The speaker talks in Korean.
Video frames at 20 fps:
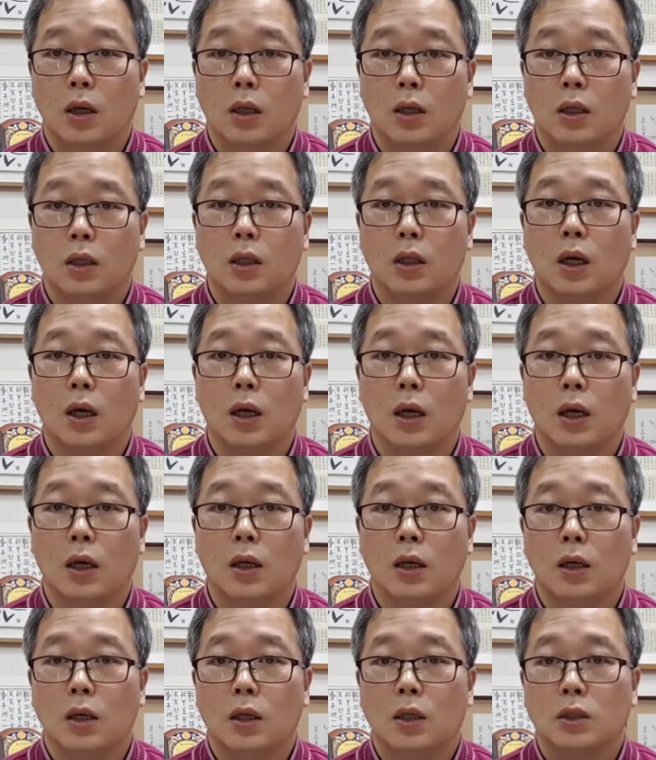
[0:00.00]

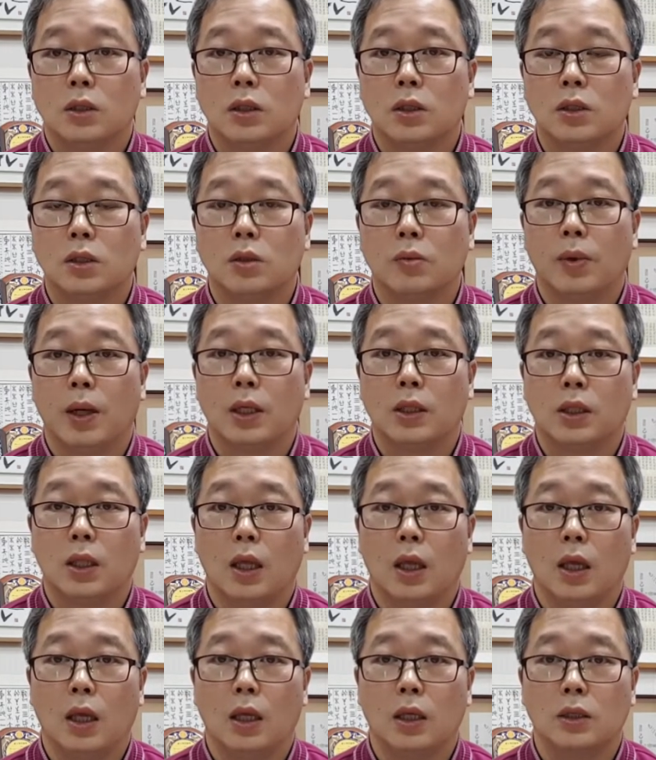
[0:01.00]
이따가 실습할
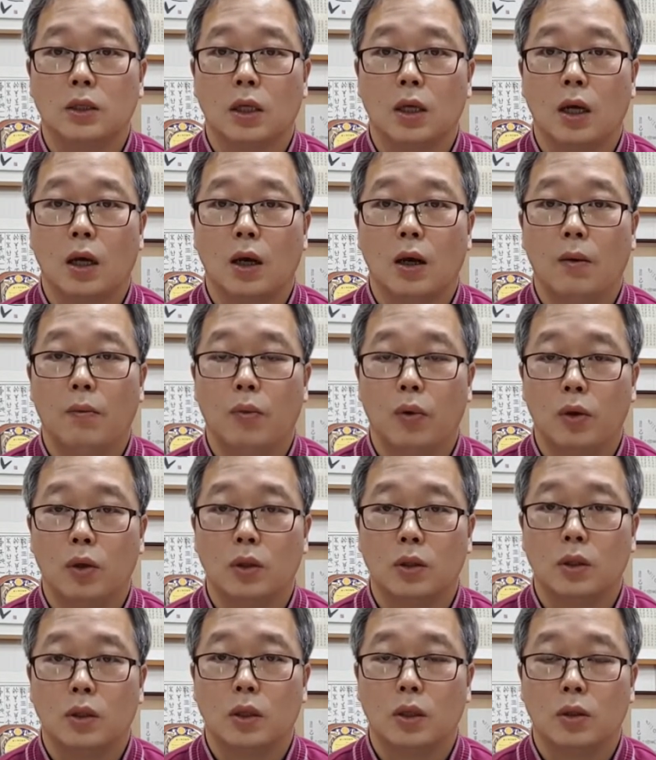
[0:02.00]
때 제가
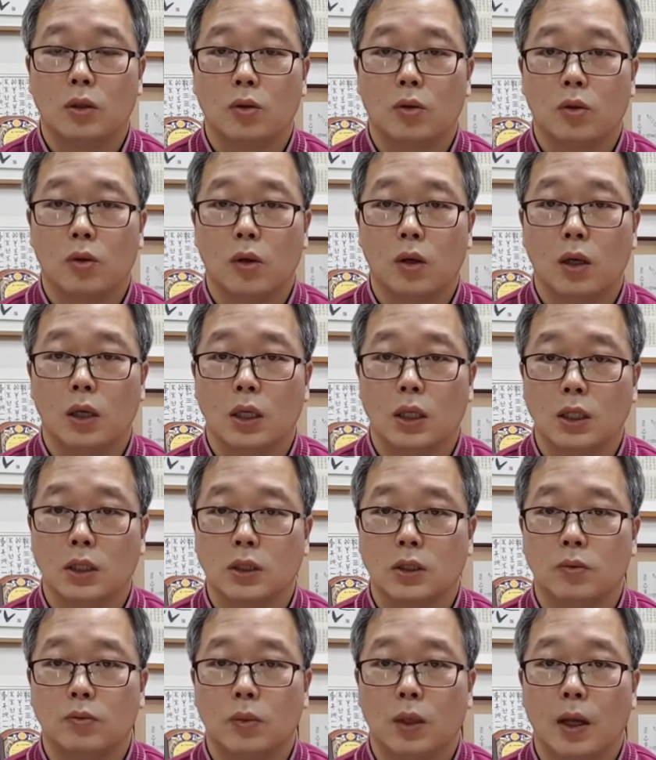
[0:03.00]
보여드리도록
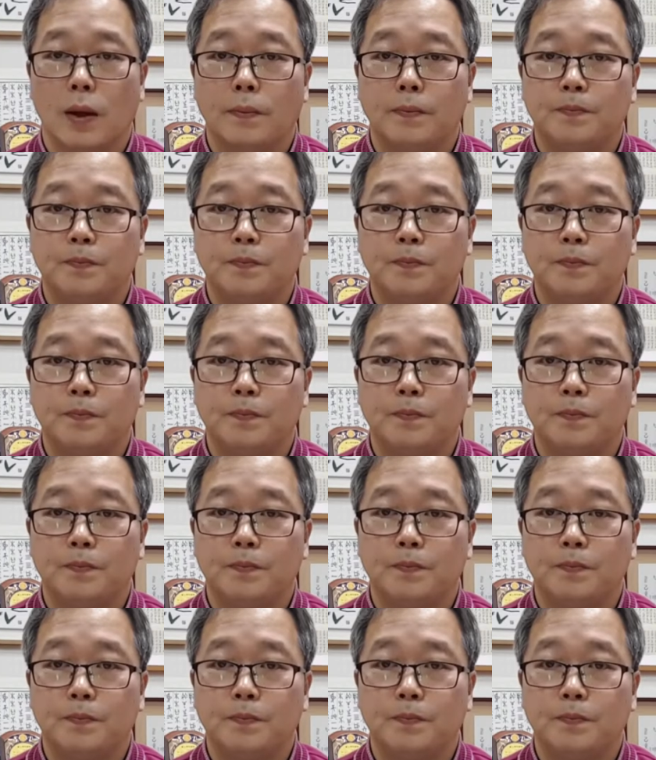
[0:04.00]
하겠습니다.